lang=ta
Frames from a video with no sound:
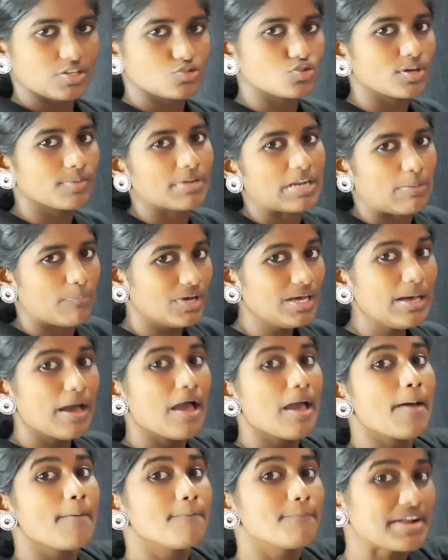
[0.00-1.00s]
ஸோ இப்போ நம்ம
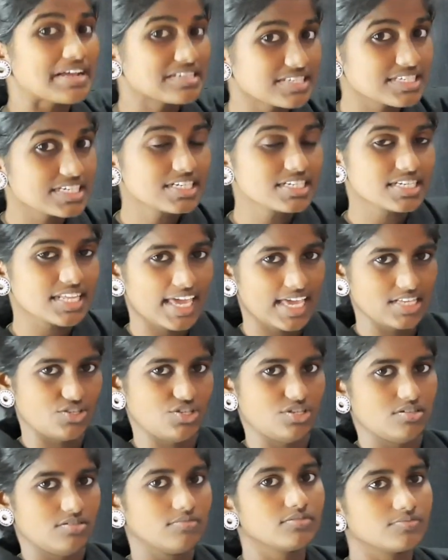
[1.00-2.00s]
ப்ரெசன்ட் ஏஜ்
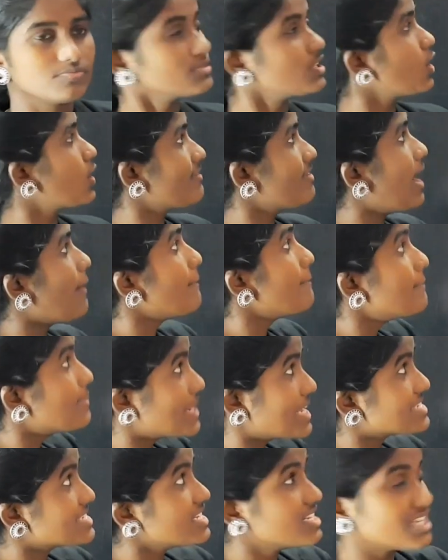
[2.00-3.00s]
ஓகேவா
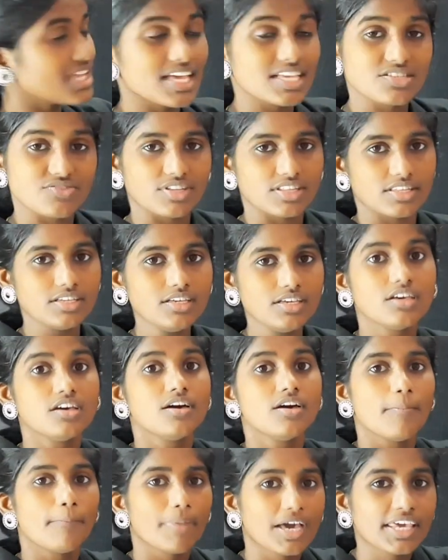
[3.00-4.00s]
ப்ரெசன்ட் ஏஜ் வந்து
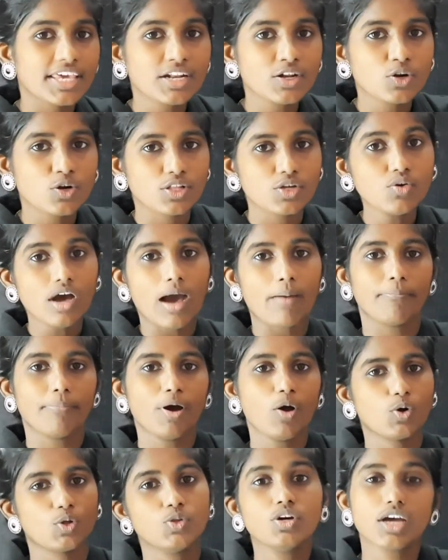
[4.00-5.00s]
பையனோடதும்
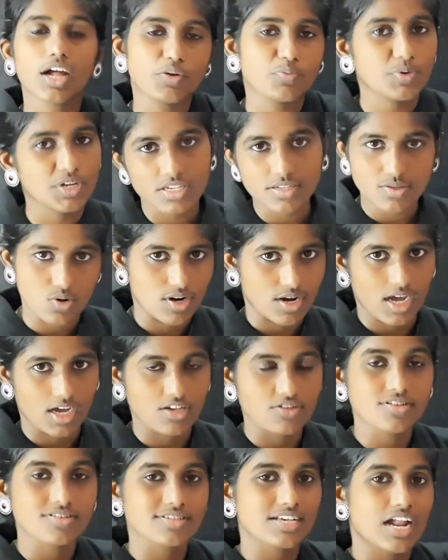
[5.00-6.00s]
அப்பாவோடதும் கண்டுபிடிக்க சொல்கிறாங்க
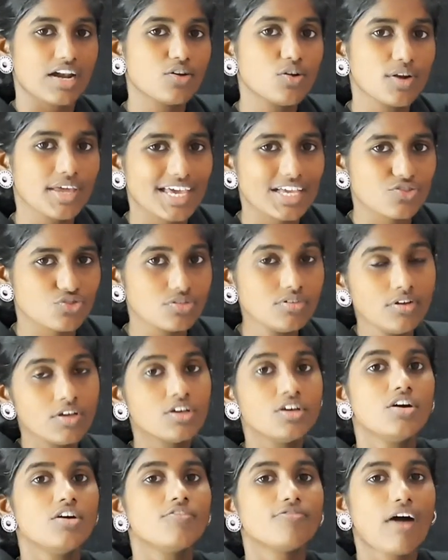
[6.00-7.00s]
ஸோ சன்னோட ஏஜும்
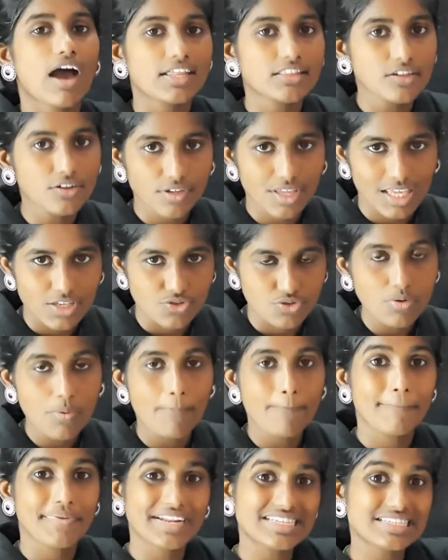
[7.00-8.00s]
ஃபாதரோட ஏஜும்
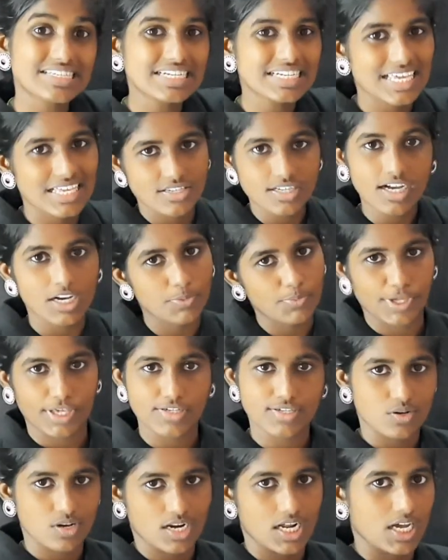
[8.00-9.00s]
ப்ரெசன்ட் ஏஜை கண்டுபிடிக்க
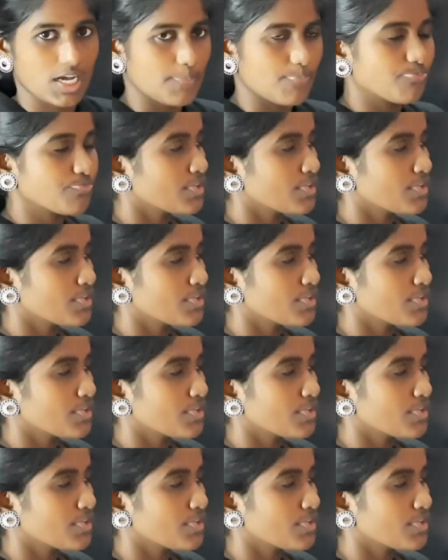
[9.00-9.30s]
சொல்கிறாங்க